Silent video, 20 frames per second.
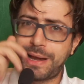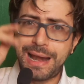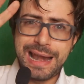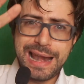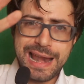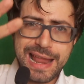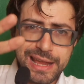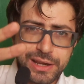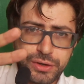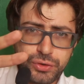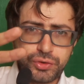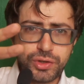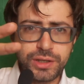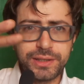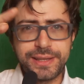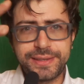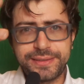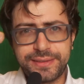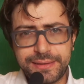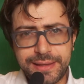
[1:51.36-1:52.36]
legge e
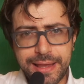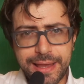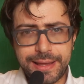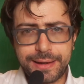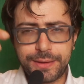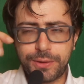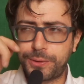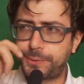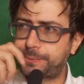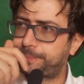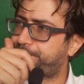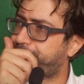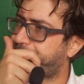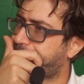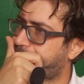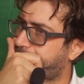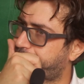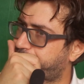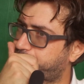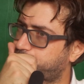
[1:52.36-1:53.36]
desiderio.
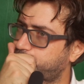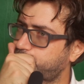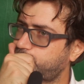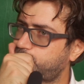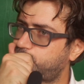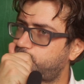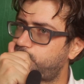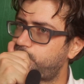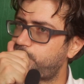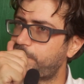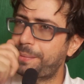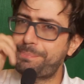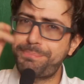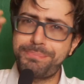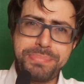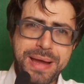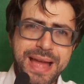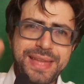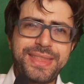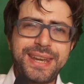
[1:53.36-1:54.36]
Il mm.
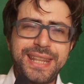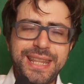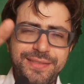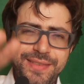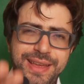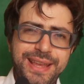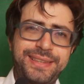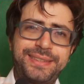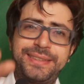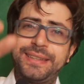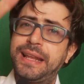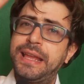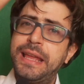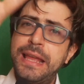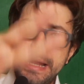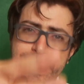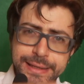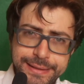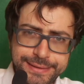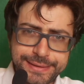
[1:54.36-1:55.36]
padre deve essere
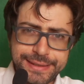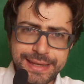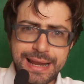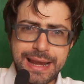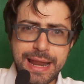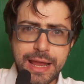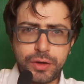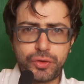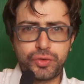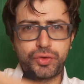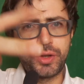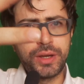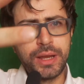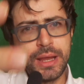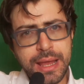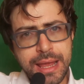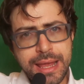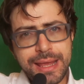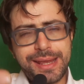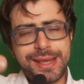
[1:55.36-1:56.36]
sia legge
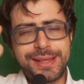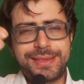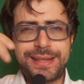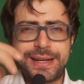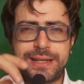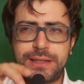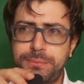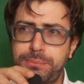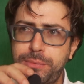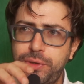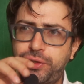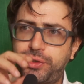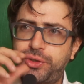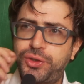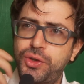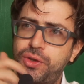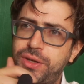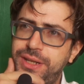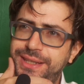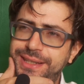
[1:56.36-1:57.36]
che
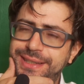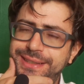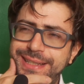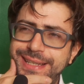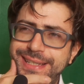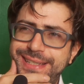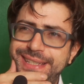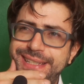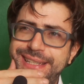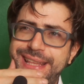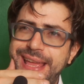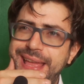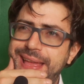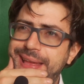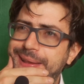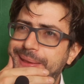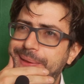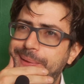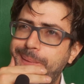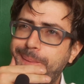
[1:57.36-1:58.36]
trasmissione del
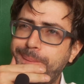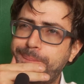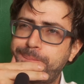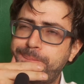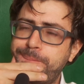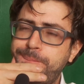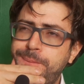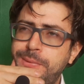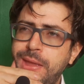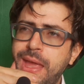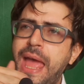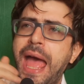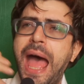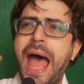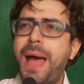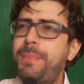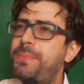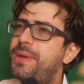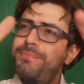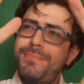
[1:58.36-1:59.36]
desiderio.
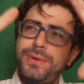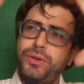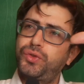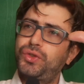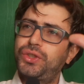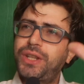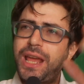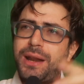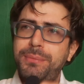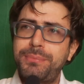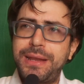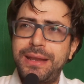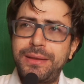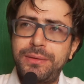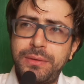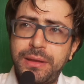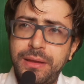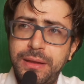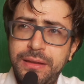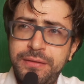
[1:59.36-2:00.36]
Amo immaginarmi
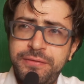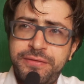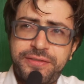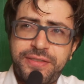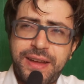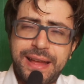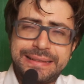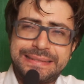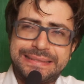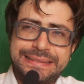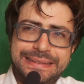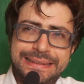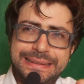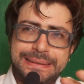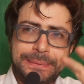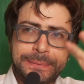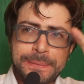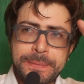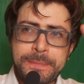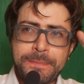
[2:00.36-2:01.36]

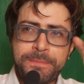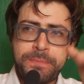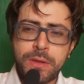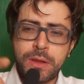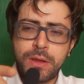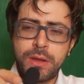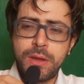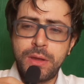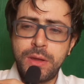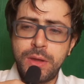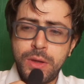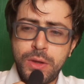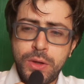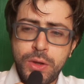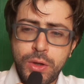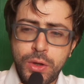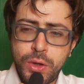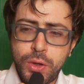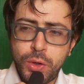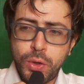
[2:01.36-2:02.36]
infatti
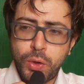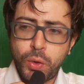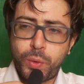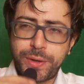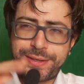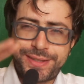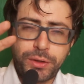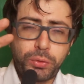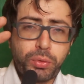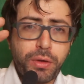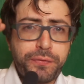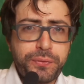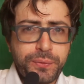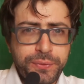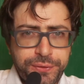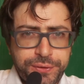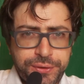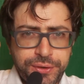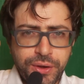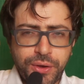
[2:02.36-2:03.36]
queste due
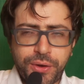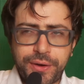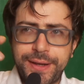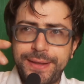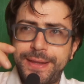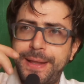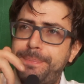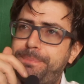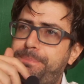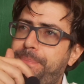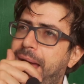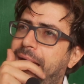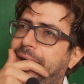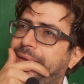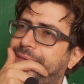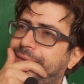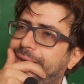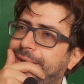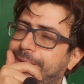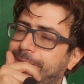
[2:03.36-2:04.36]
funzioni del
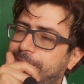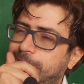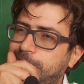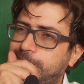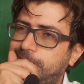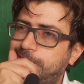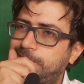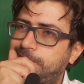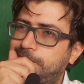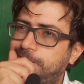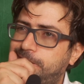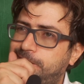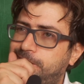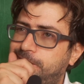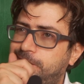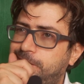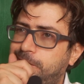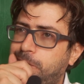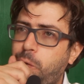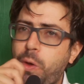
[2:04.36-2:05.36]
padre eh,